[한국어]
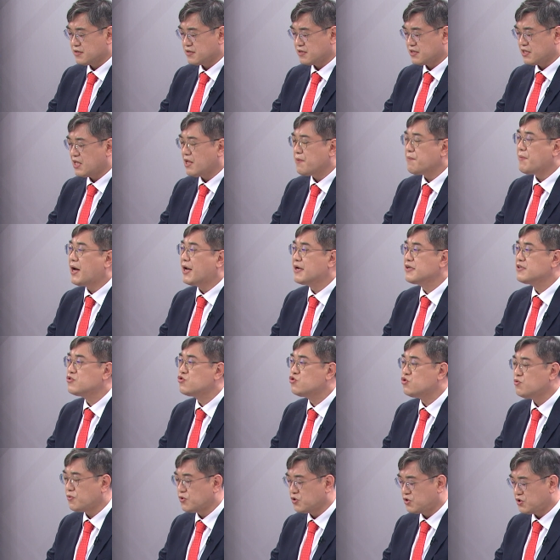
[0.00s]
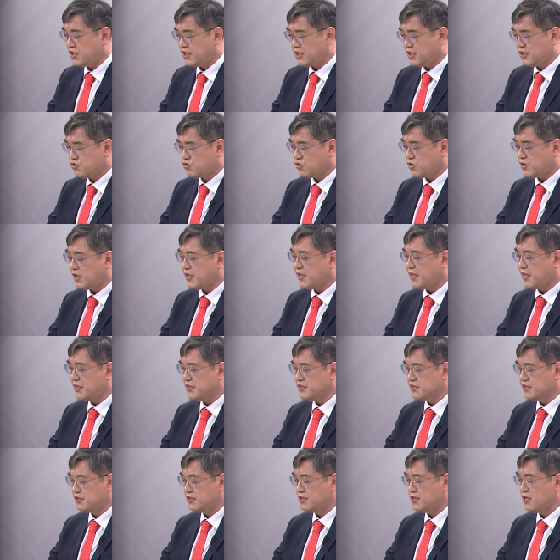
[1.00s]
그러나 많은 후보들이
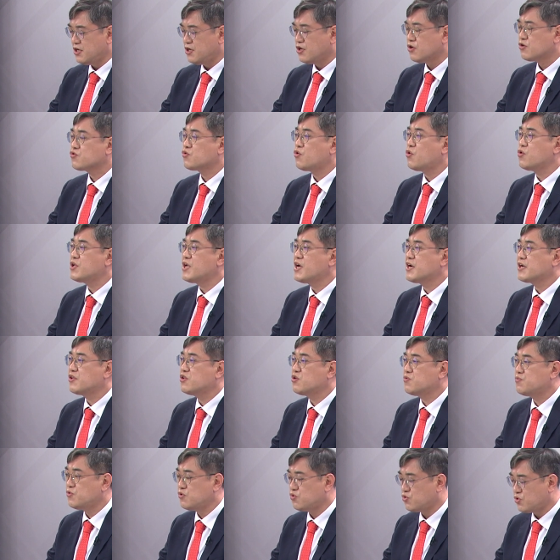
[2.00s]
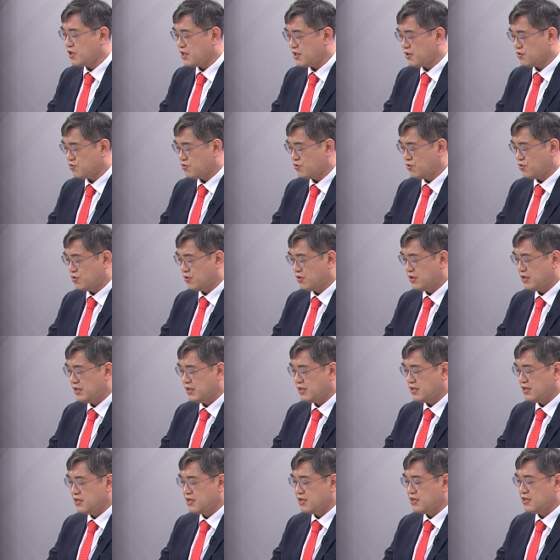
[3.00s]
쏟아내는 공약에도 불구하고
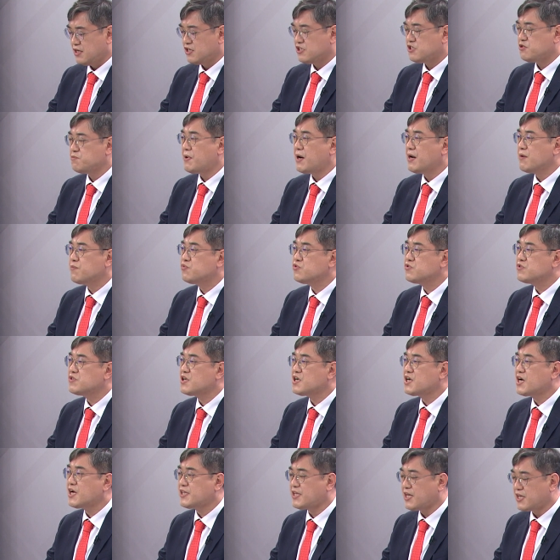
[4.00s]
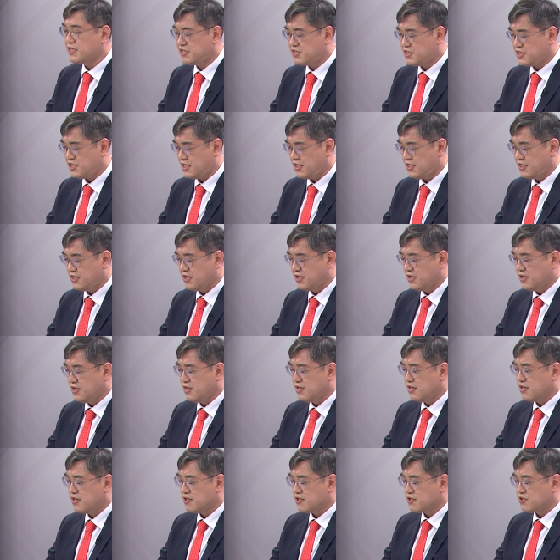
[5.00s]
지방 분과가 다치
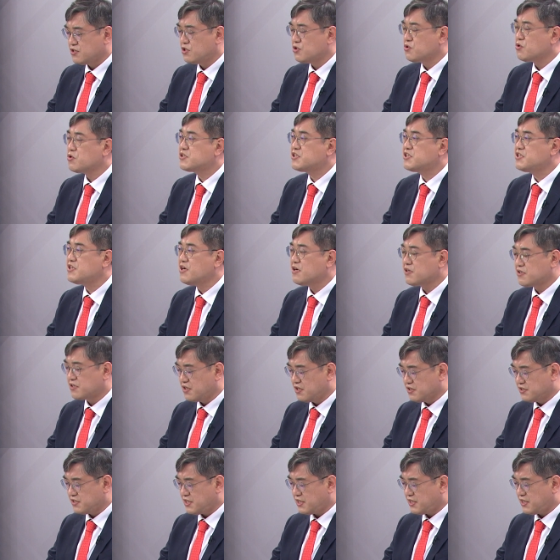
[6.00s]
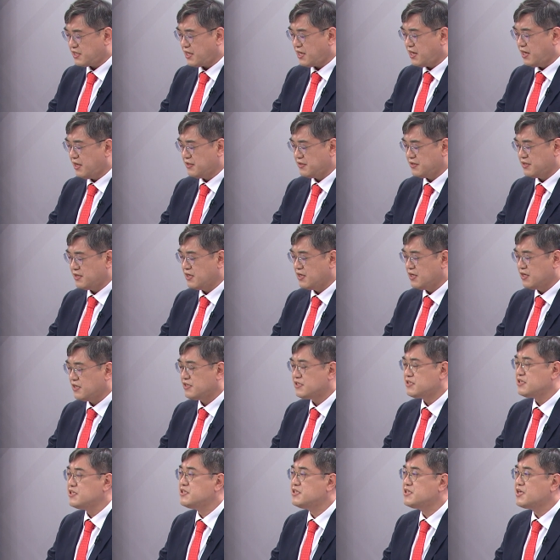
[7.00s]
그리고 지역 경제에 대한
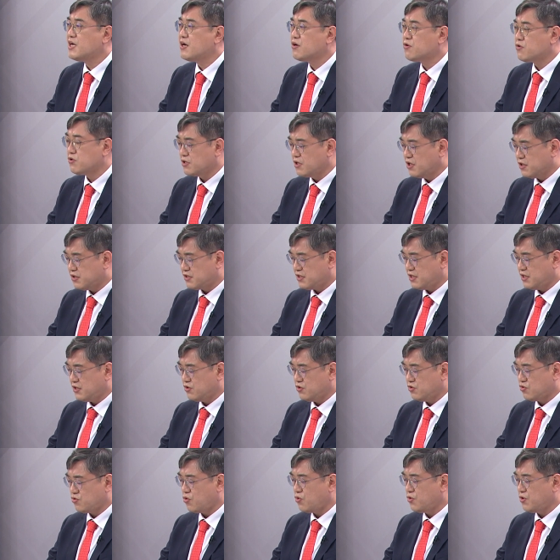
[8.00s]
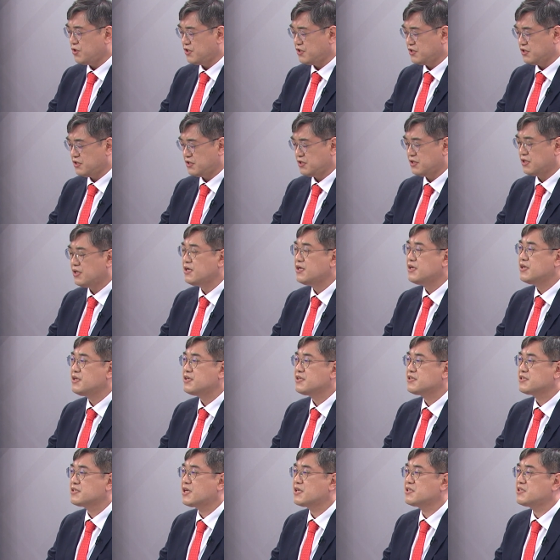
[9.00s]
진지하고 열띤 토의는
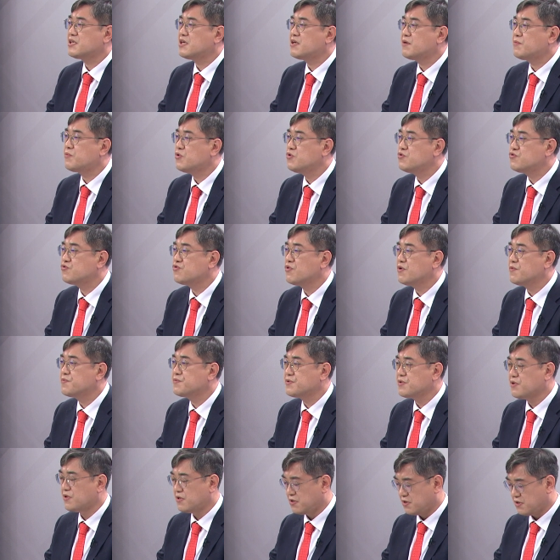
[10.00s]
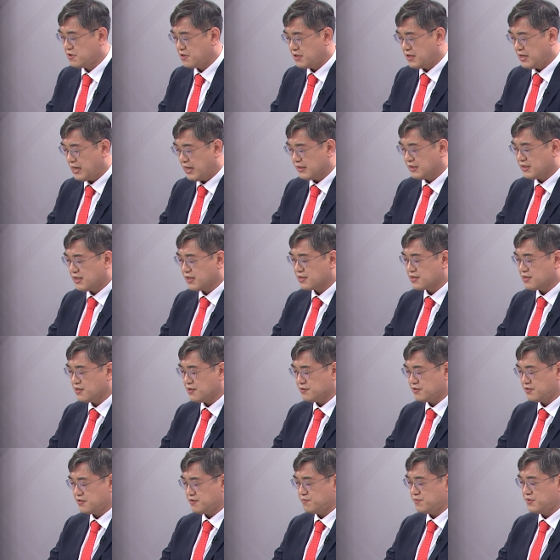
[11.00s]
찾아볼 수 없어
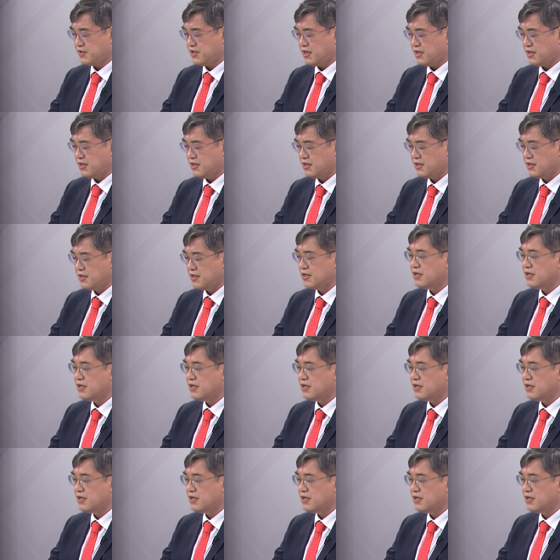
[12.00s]
안타까웠습니다.